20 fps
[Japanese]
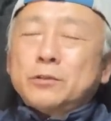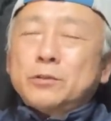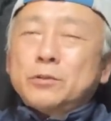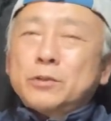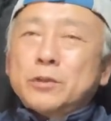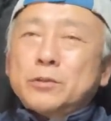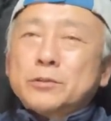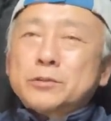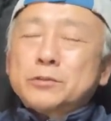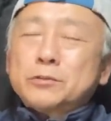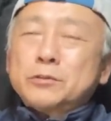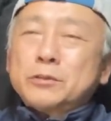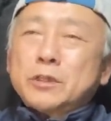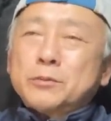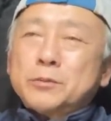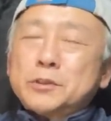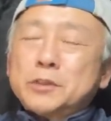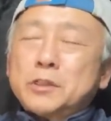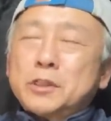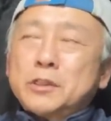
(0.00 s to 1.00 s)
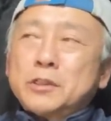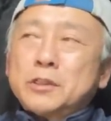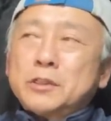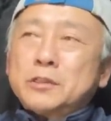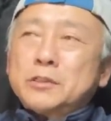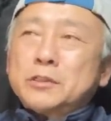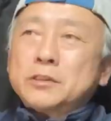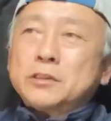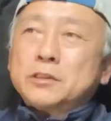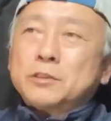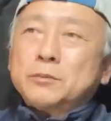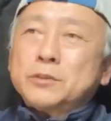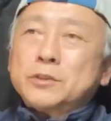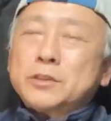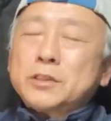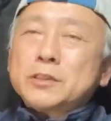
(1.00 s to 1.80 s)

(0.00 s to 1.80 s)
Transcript: 動画を作るかもしれないんですけども、